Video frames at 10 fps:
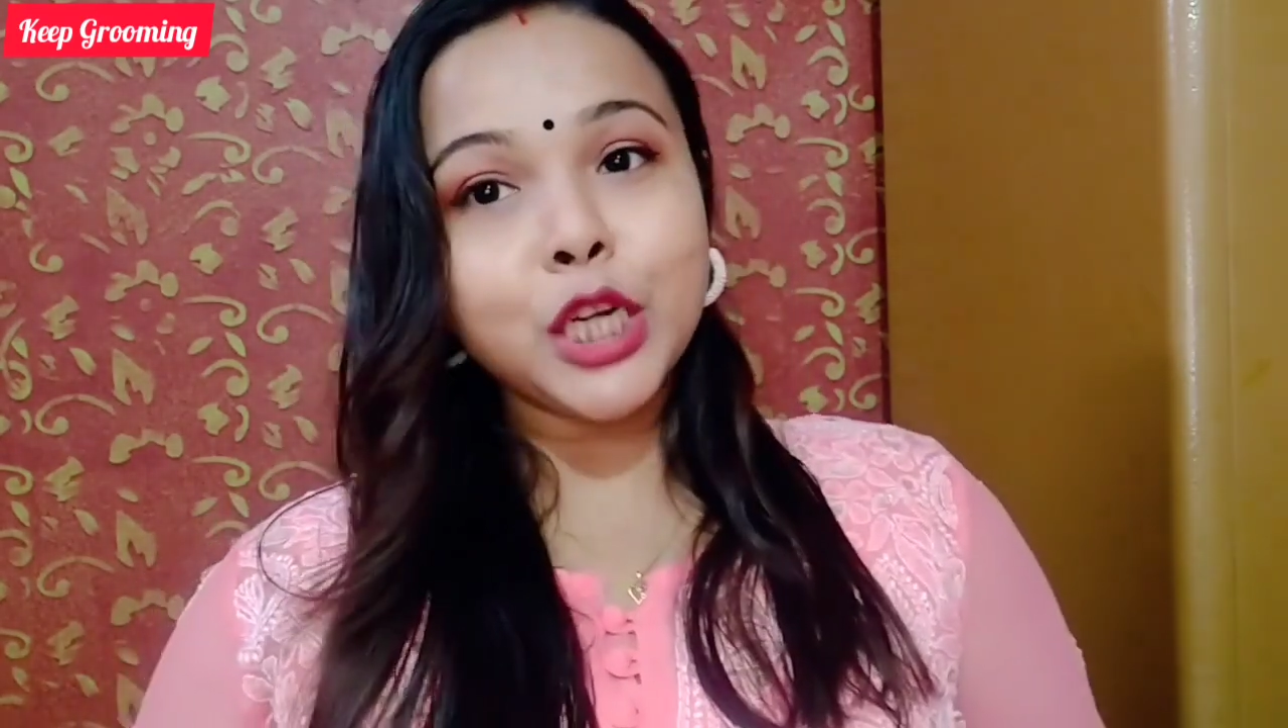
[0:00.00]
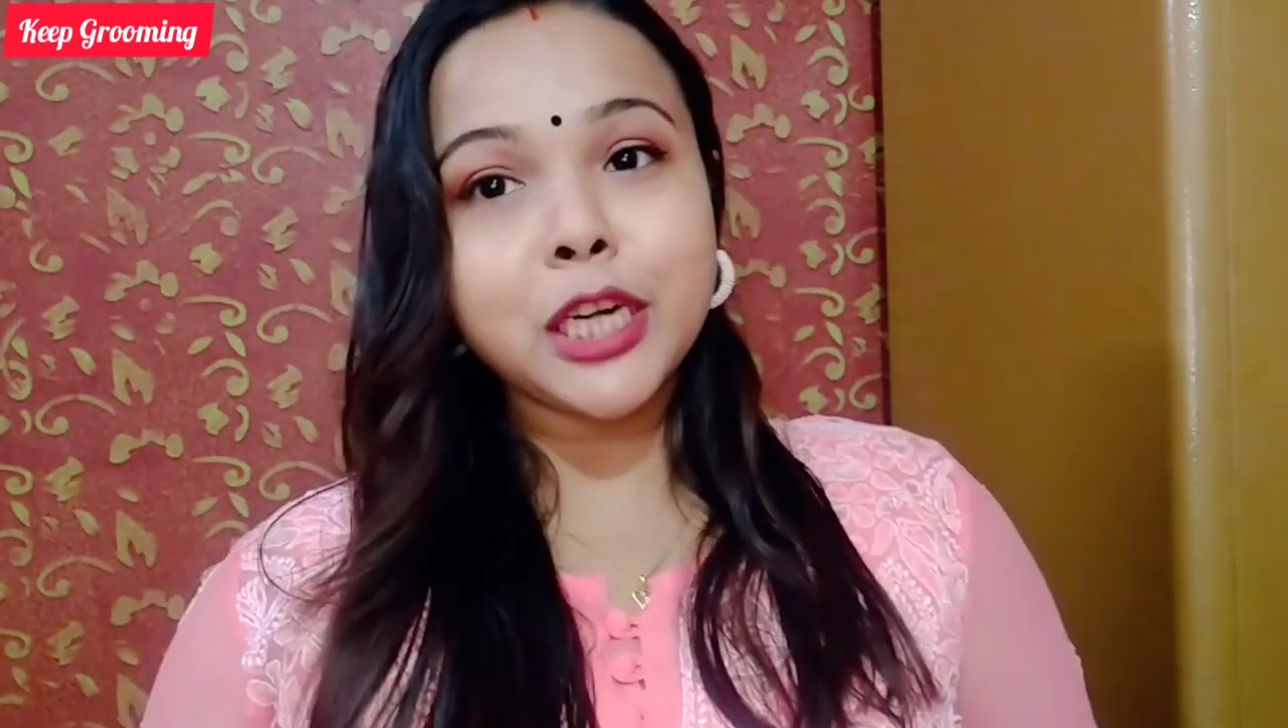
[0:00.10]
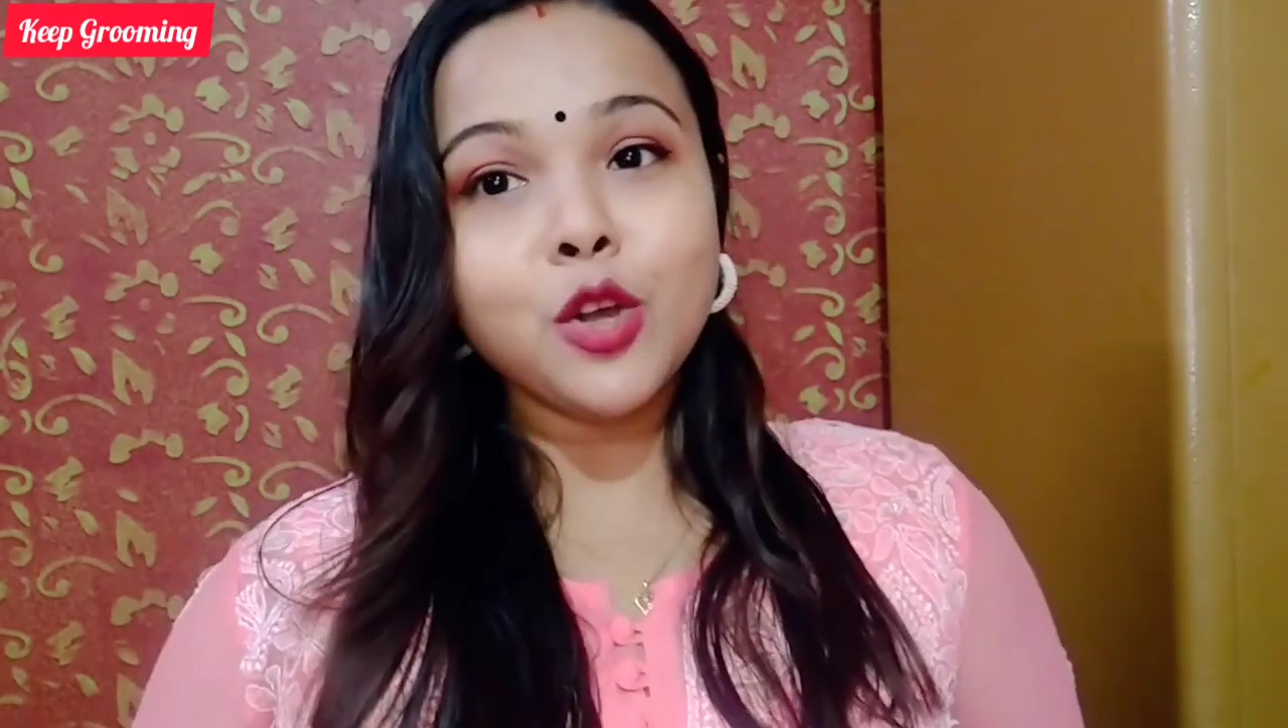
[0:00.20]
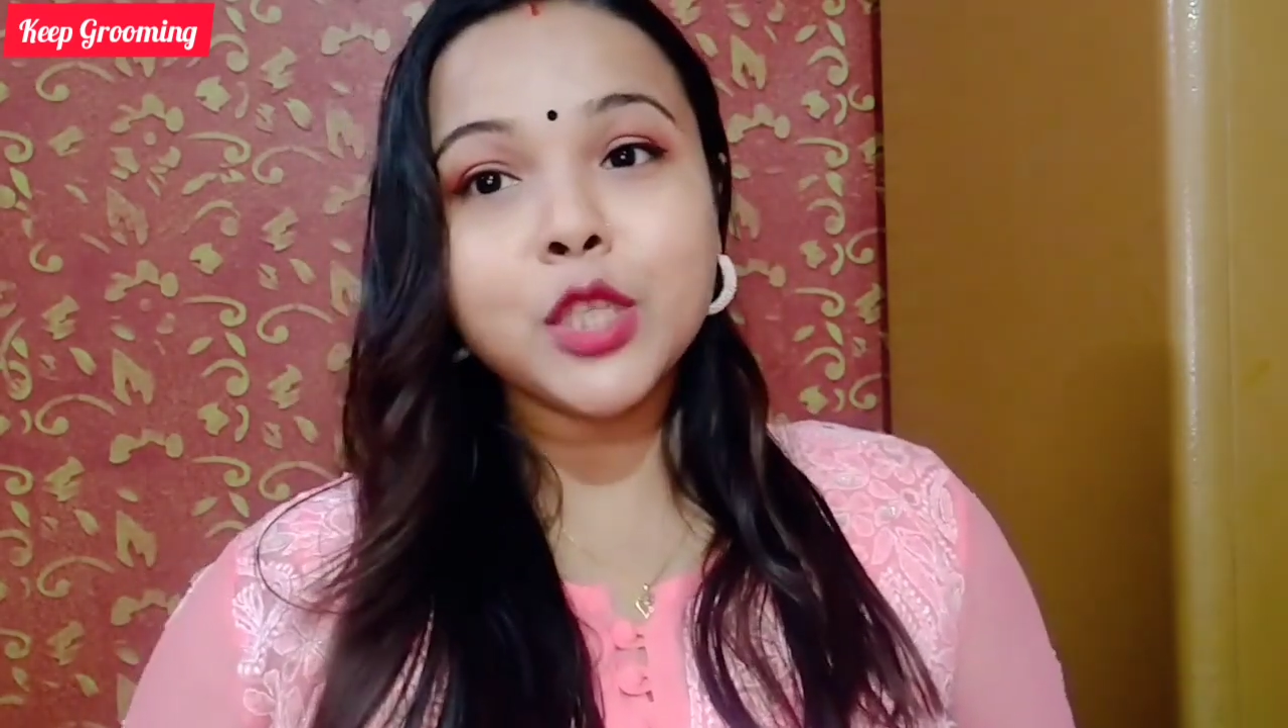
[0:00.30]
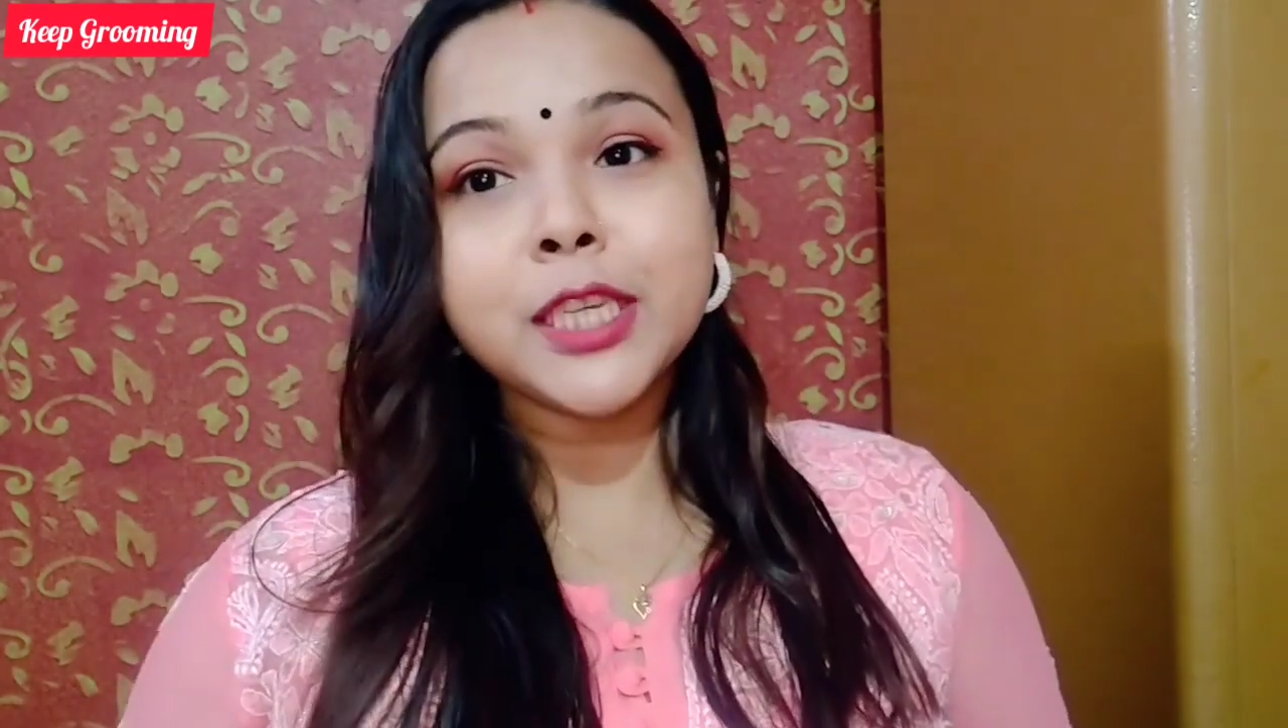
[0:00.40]

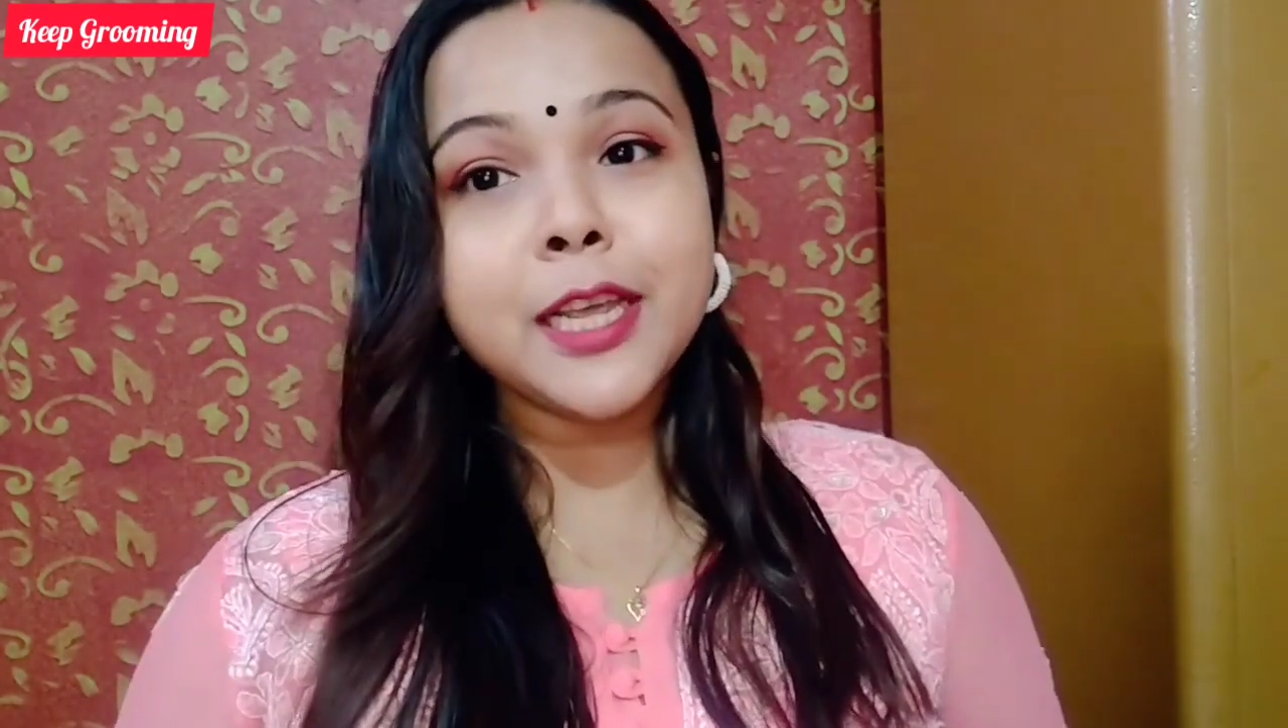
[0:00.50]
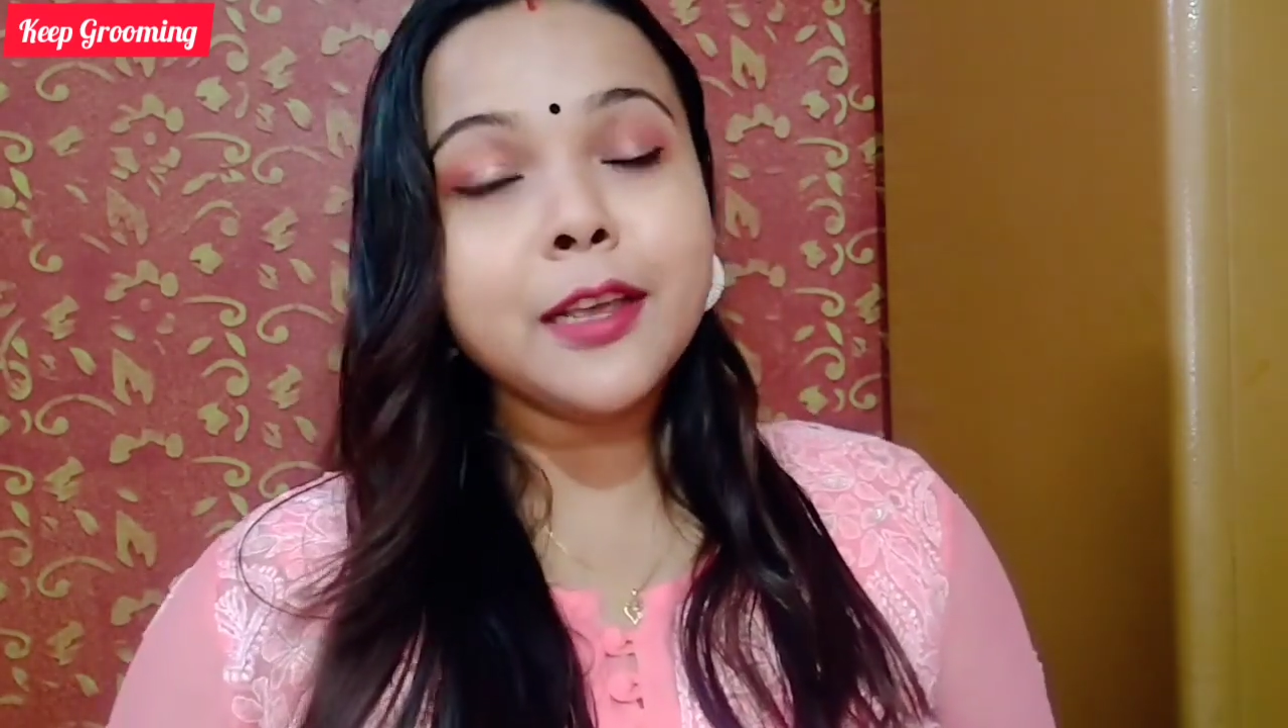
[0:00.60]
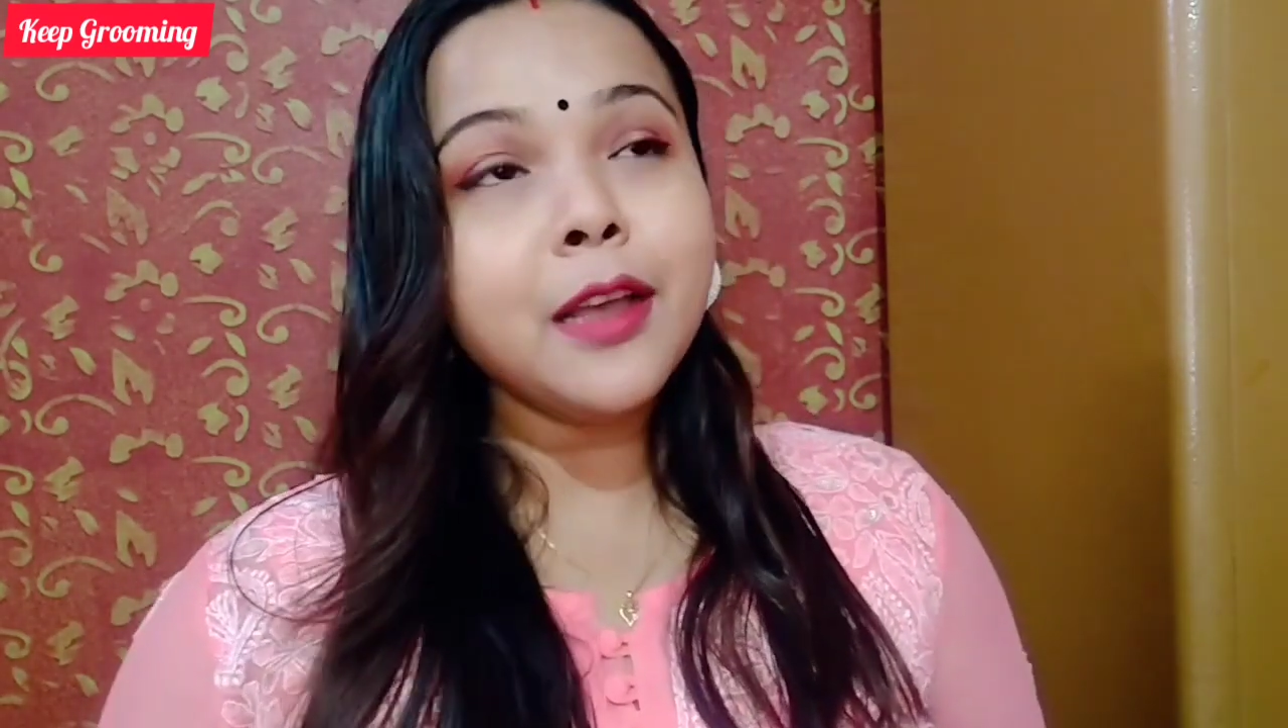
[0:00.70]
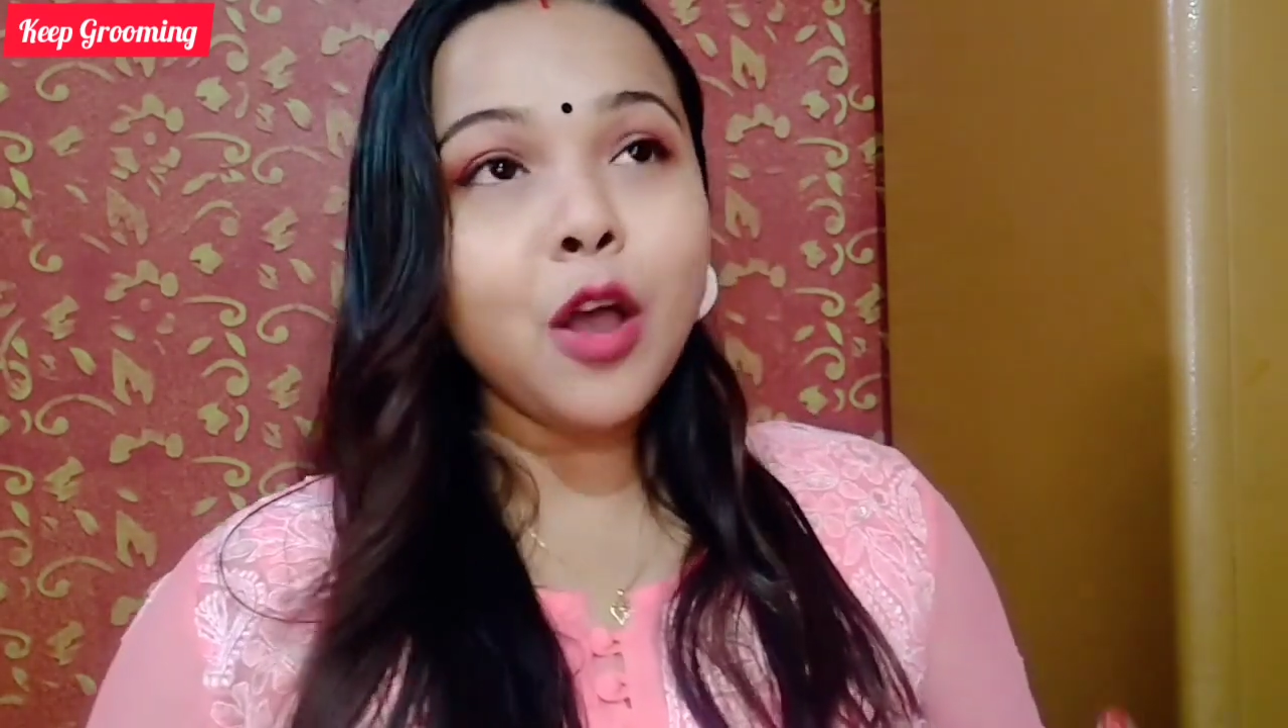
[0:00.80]
ভরসা হচ্ছে